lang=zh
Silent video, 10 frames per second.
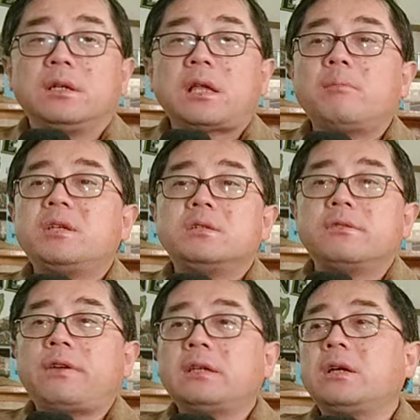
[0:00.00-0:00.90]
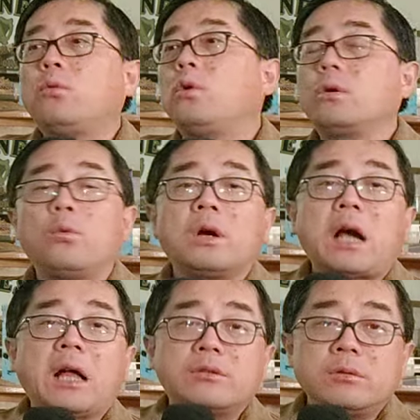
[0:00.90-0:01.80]
他们已经发现我，我
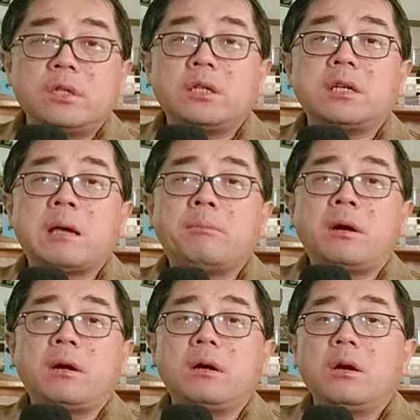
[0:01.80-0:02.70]
敢去借钱吗？